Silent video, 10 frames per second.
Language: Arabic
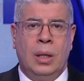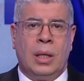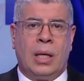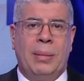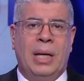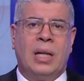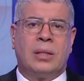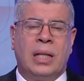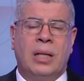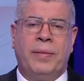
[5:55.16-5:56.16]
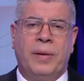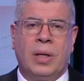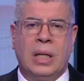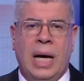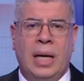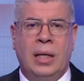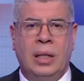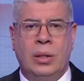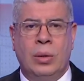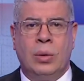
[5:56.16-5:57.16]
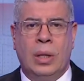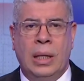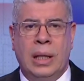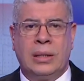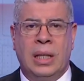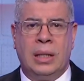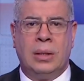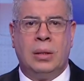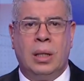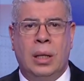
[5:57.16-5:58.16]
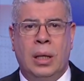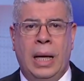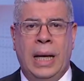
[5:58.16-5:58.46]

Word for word: كمان الاتحاد الافريقي اعلن انه آه، السيد آه،